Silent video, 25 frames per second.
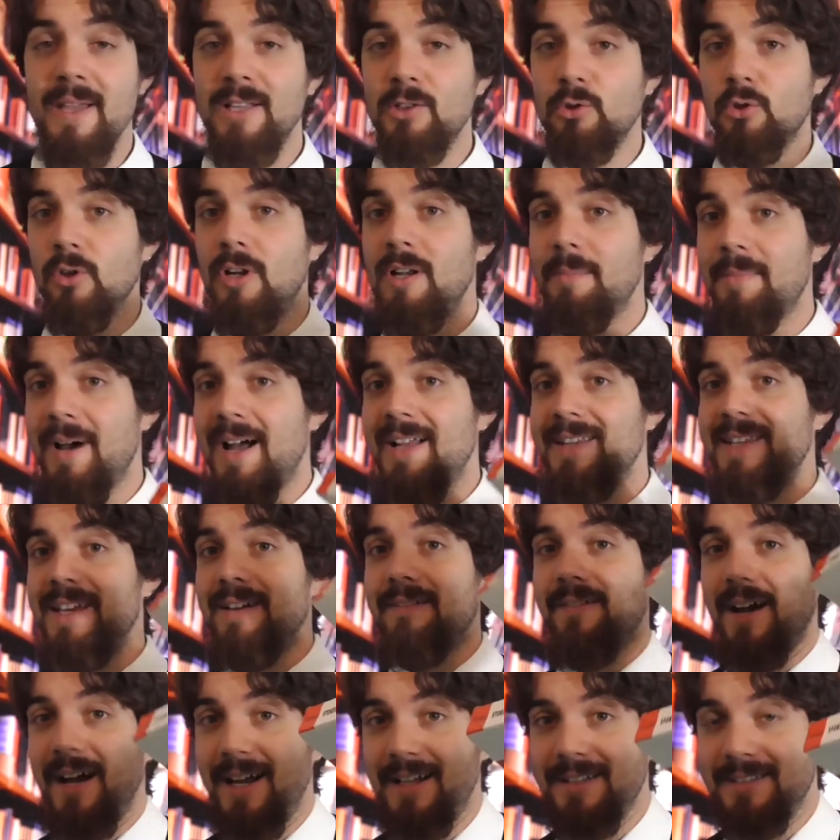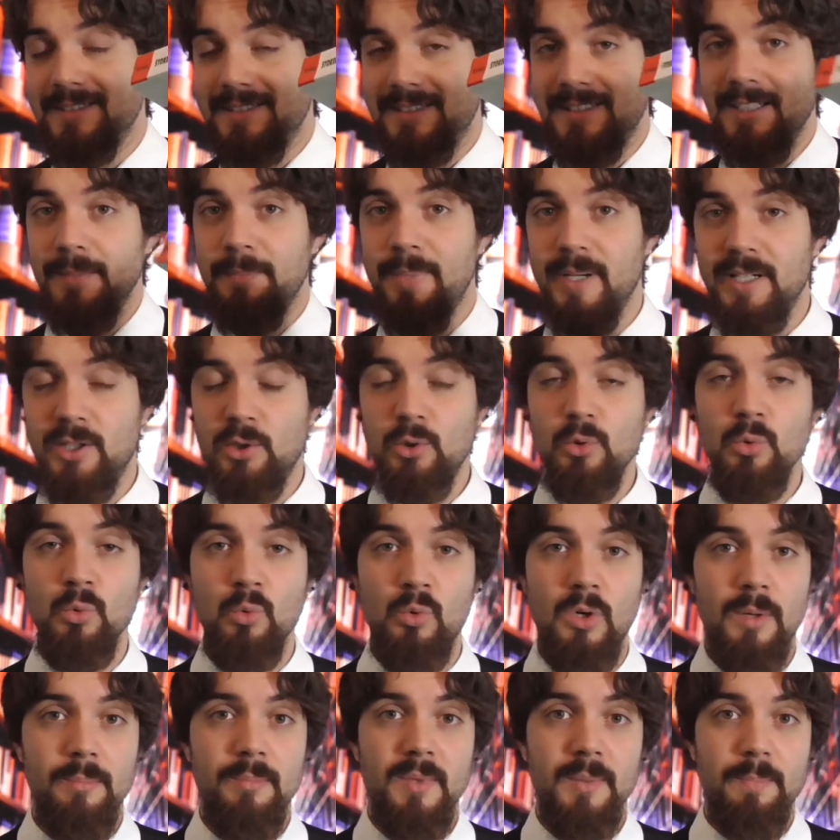metto le mani avanti per
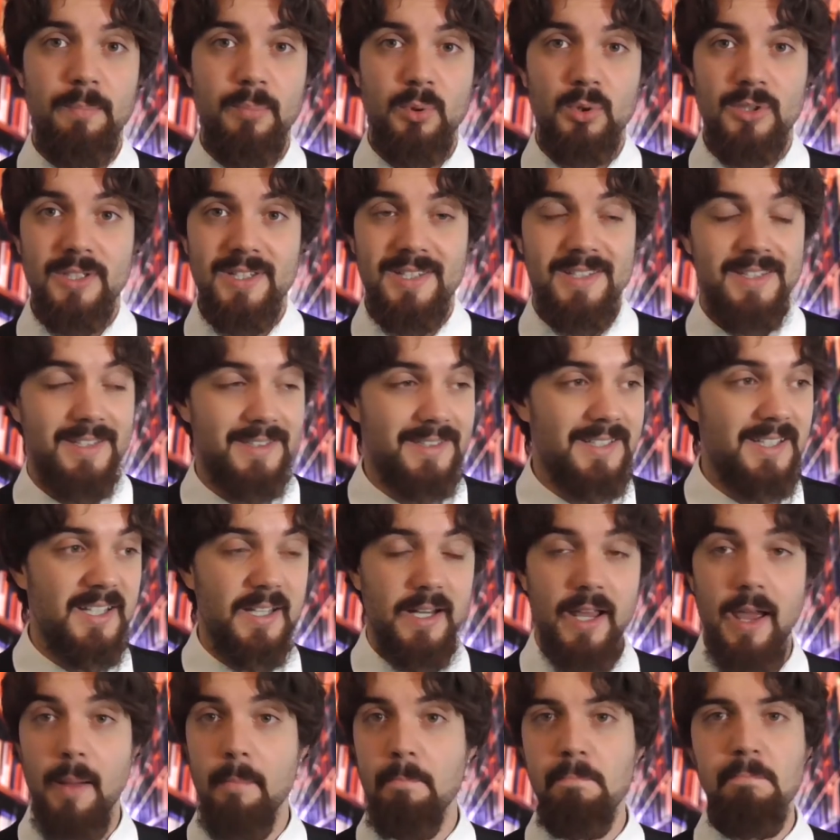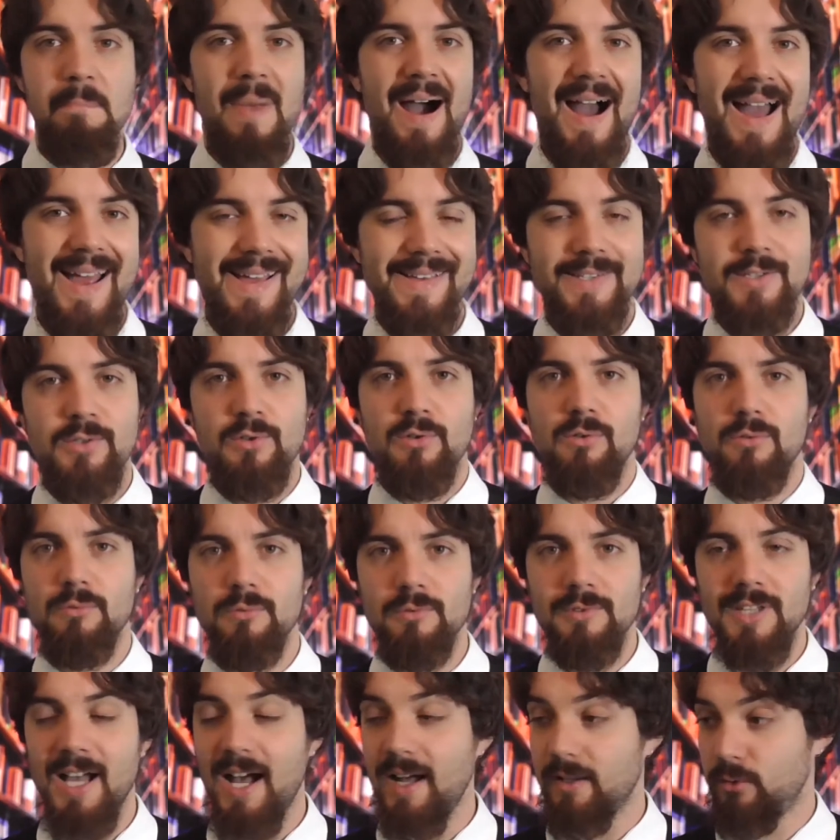chiunque mi potesse dire ma è
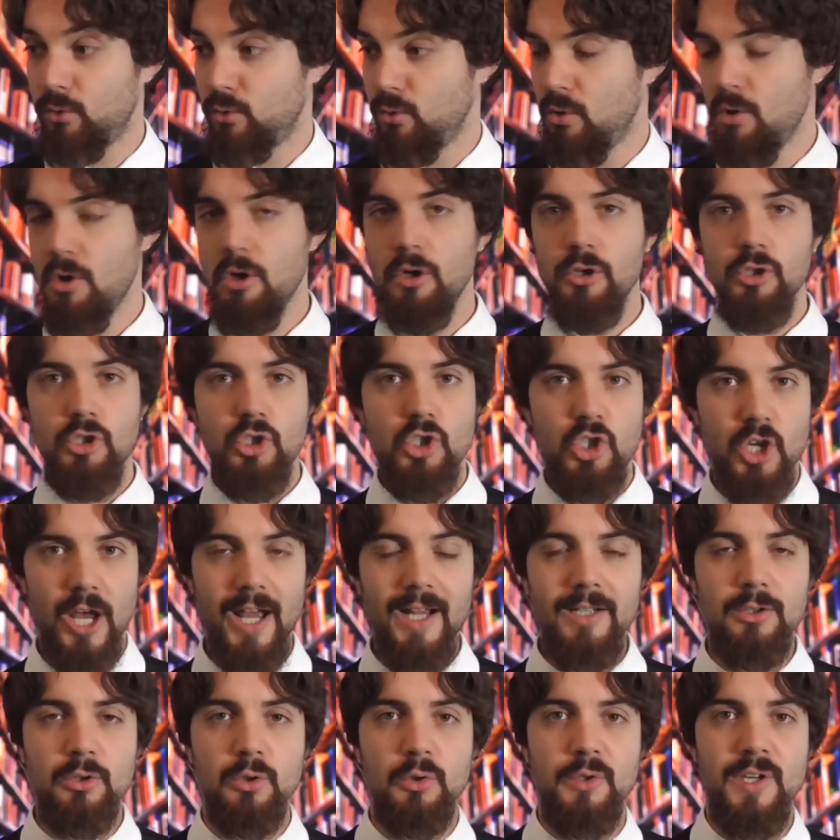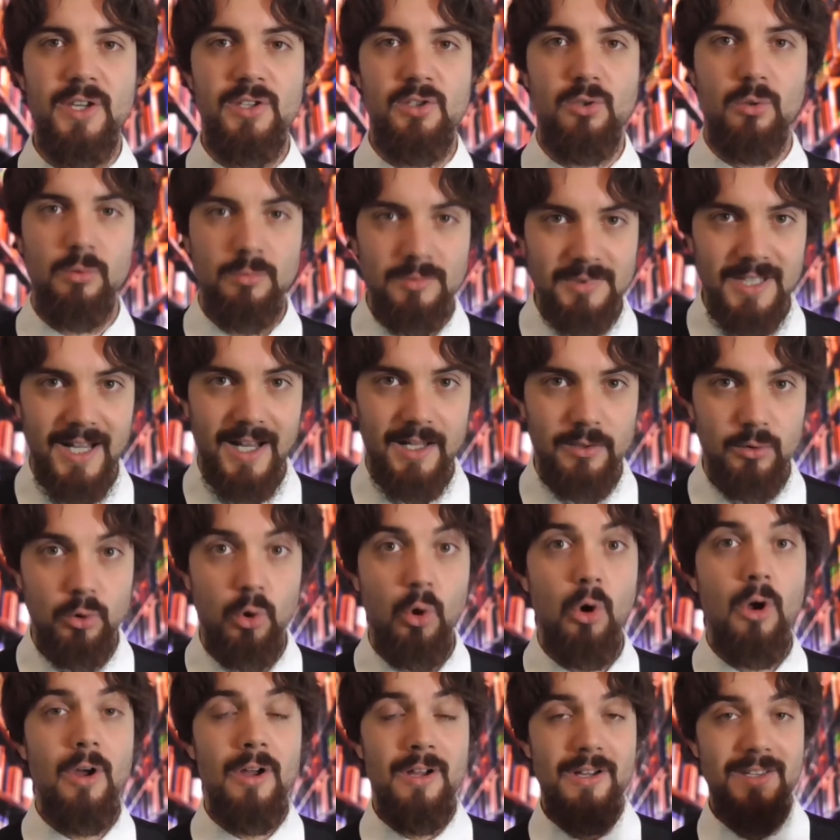scontato. Certo che è
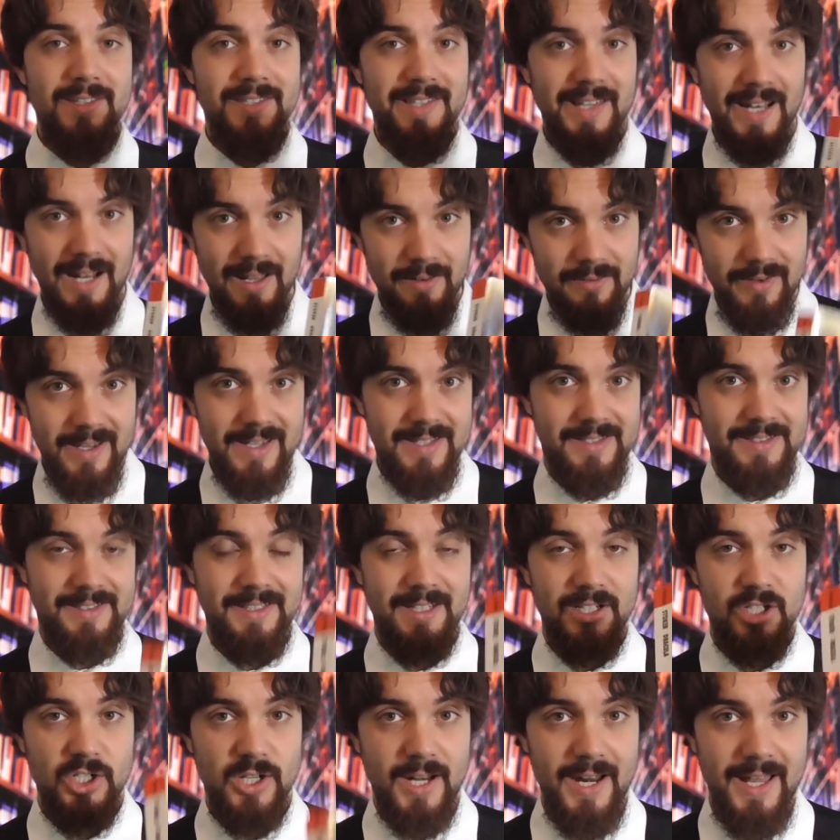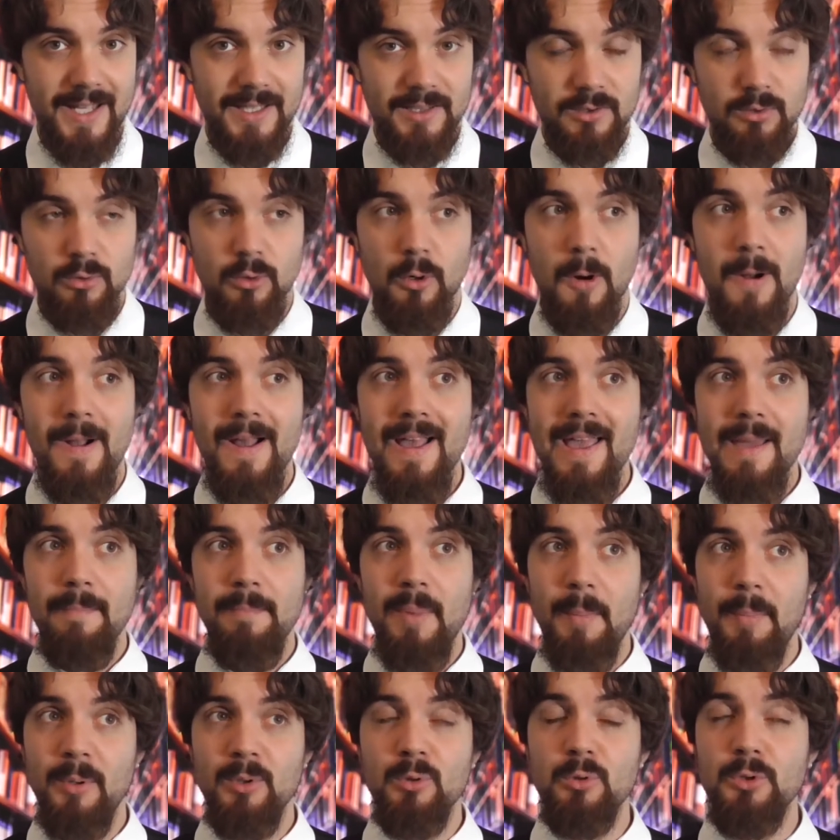scontato, se l'aveste già letto,
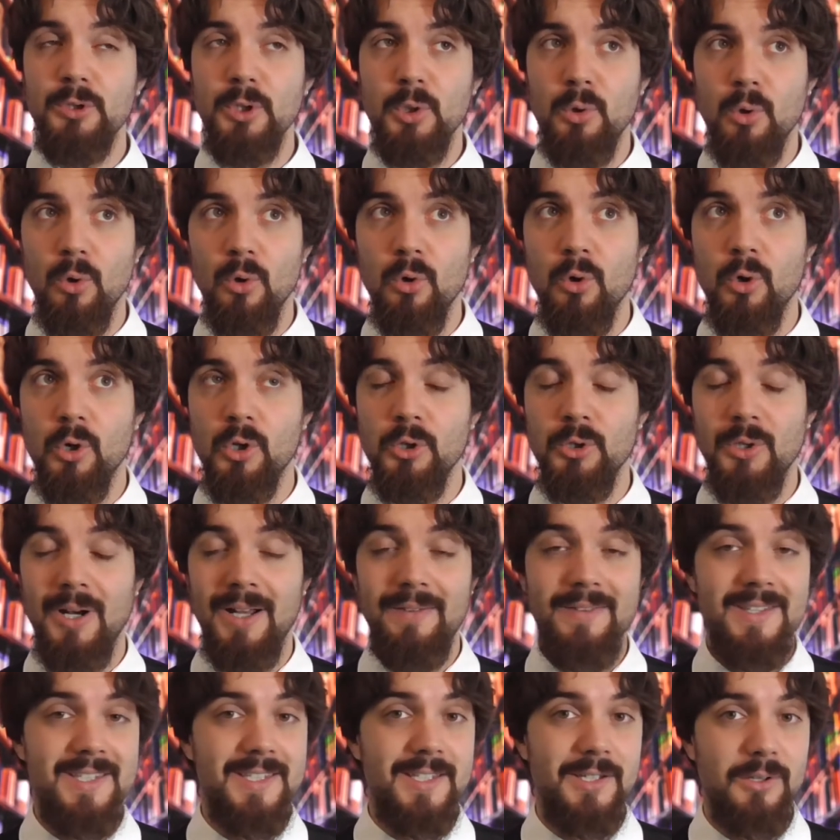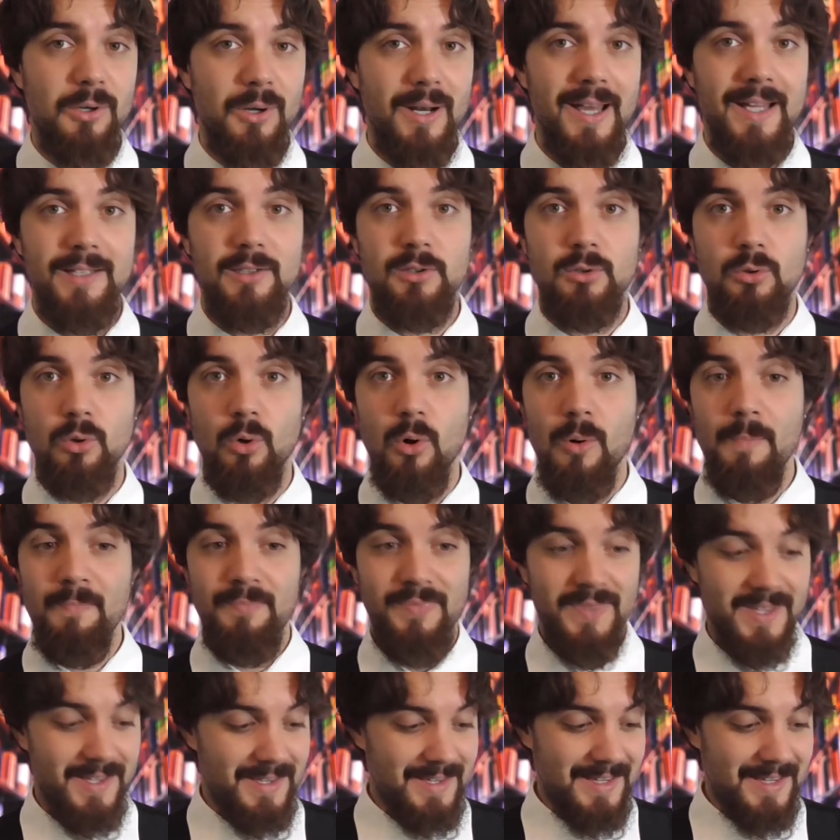ma per tutti coloro che non l'avessero letto,